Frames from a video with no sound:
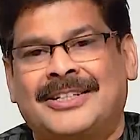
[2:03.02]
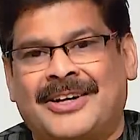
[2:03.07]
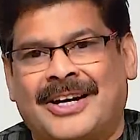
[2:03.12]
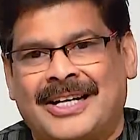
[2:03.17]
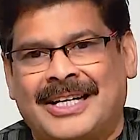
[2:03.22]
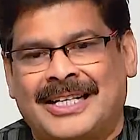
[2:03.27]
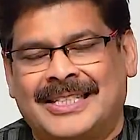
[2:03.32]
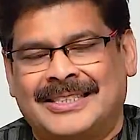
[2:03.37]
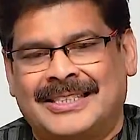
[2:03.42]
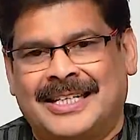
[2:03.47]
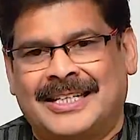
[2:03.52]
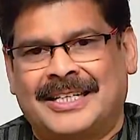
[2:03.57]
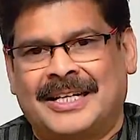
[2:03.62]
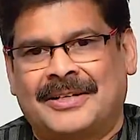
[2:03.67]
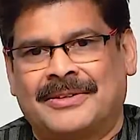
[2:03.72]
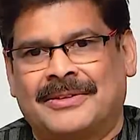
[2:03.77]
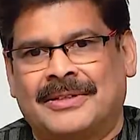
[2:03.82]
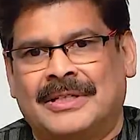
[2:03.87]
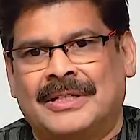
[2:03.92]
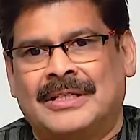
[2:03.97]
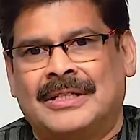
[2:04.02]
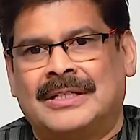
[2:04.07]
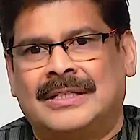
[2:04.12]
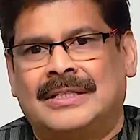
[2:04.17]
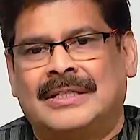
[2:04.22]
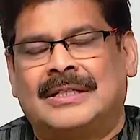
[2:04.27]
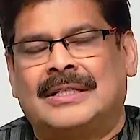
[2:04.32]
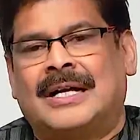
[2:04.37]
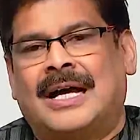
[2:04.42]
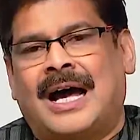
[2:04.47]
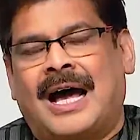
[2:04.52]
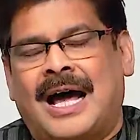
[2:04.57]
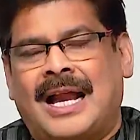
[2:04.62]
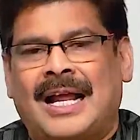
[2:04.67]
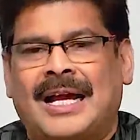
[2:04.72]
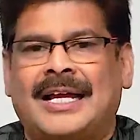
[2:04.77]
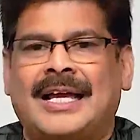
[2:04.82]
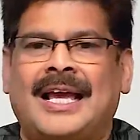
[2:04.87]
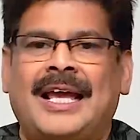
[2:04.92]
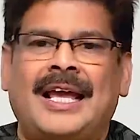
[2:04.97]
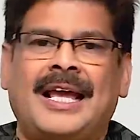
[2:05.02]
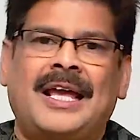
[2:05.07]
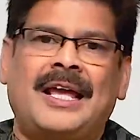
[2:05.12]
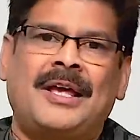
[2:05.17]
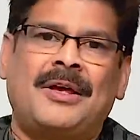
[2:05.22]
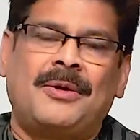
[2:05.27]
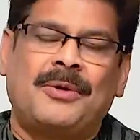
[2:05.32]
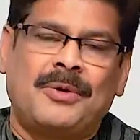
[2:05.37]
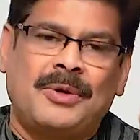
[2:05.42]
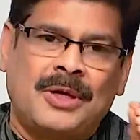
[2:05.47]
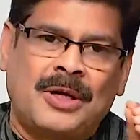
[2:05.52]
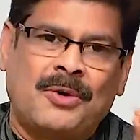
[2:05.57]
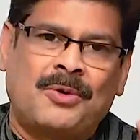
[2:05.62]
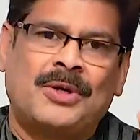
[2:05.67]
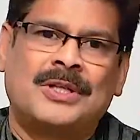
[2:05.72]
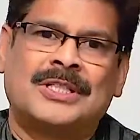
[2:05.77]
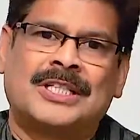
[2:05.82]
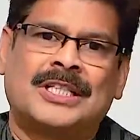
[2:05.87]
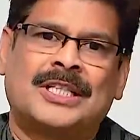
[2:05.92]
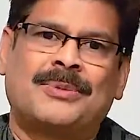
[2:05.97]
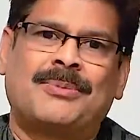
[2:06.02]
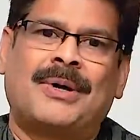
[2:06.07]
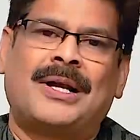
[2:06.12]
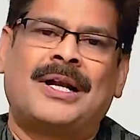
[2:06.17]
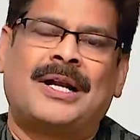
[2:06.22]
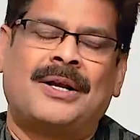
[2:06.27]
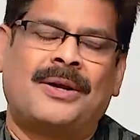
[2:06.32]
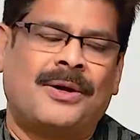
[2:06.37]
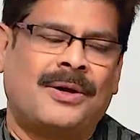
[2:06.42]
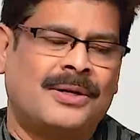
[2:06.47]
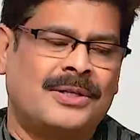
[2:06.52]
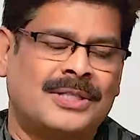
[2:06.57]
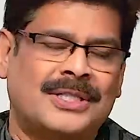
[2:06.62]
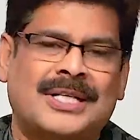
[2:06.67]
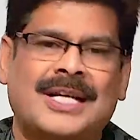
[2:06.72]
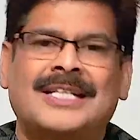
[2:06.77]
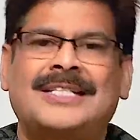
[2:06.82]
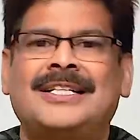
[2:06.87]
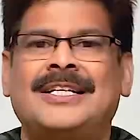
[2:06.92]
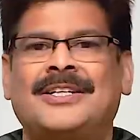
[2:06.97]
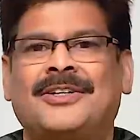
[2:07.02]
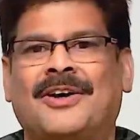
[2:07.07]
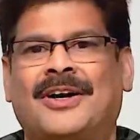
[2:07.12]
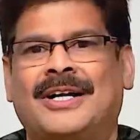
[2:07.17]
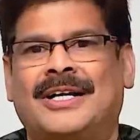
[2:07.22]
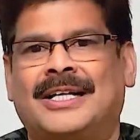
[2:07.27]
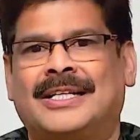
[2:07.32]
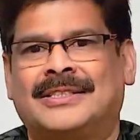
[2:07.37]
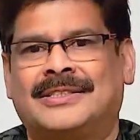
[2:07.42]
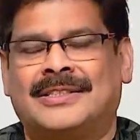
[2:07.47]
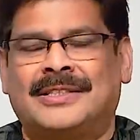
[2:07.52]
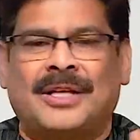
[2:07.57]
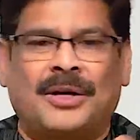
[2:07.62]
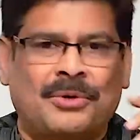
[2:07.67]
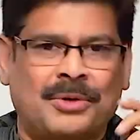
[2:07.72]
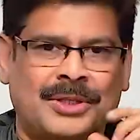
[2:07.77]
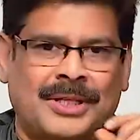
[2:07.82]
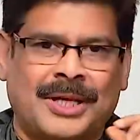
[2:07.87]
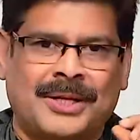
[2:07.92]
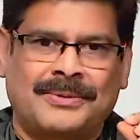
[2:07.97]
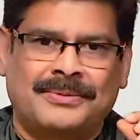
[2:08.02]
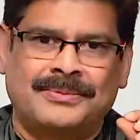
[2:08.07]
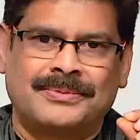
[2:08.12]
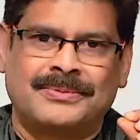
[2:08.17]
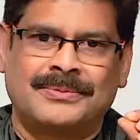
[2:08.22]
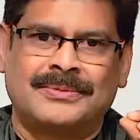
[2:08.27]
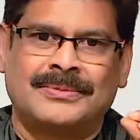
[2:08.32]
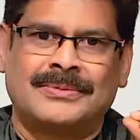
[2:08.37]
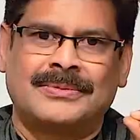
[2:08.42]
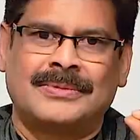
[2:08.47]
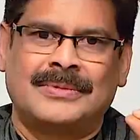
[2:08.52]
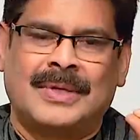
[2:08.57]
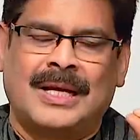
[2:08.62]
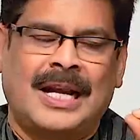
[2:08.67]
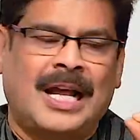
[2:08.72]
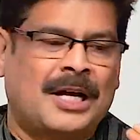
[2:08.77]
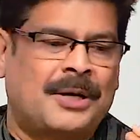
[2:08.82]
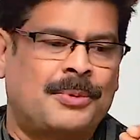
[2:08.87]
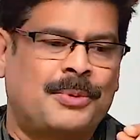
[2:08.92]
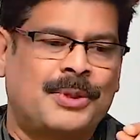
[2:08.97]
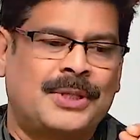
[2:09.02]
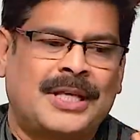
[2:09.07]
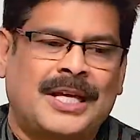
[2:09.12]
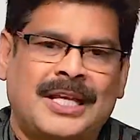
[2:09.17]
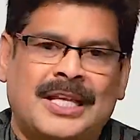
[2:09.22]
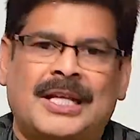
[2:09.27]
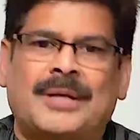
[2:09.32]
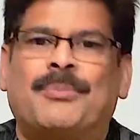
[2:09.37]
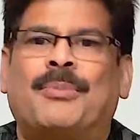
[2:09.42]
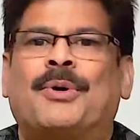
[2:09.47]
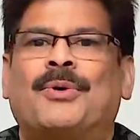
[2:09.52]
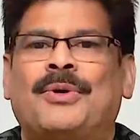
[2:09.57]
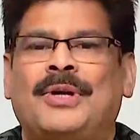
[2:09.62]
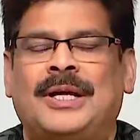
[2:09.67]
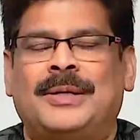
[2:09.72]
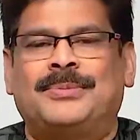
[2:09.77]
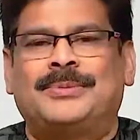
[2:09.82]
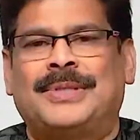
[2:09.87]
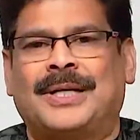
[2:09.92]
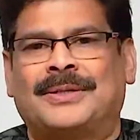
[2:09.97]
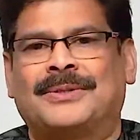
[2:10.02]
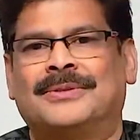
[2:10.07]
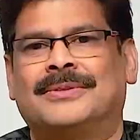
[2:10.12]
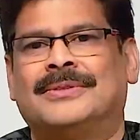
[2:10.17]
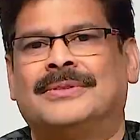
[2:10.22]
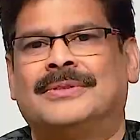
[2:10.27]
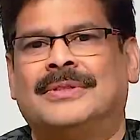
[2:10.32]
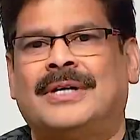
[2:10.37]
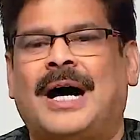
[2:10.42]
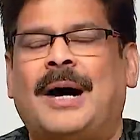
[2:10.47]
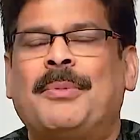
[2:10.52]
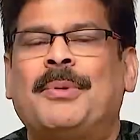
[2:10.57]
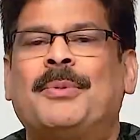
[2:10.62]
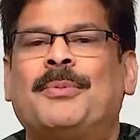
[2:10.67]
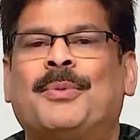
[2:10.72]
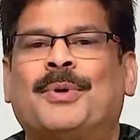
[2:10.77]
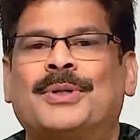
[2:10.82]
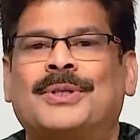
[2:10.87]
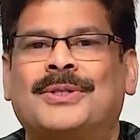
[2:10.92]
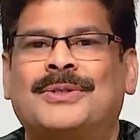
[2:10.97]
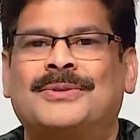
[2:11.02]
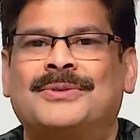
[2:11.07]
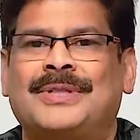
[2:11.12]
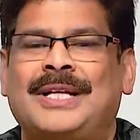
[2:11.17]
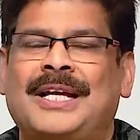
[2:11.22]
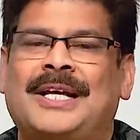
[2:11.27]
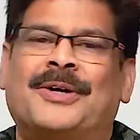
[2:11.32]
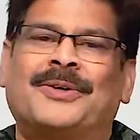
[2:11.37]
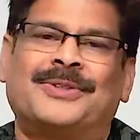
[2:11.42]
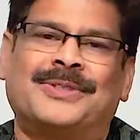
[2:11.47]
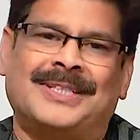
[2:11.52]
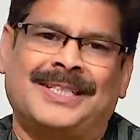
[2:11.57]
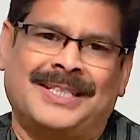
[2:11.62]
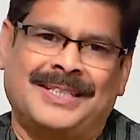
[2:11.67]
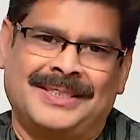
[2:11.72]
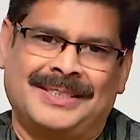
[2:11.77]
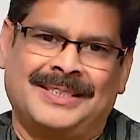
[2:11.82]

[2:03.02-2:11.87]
కాంటినెన్స్ అంటారు అలాగే ఇంకా కొన్ని సందర్భాలలో స్ట్రెస్ కాన్ఫిడెన్స్ దగ్గుతారు లేకపోతే ఏదైనా బరువు లేపుతారు అప్పుడు మూత్రం లీక్ అవుతుంది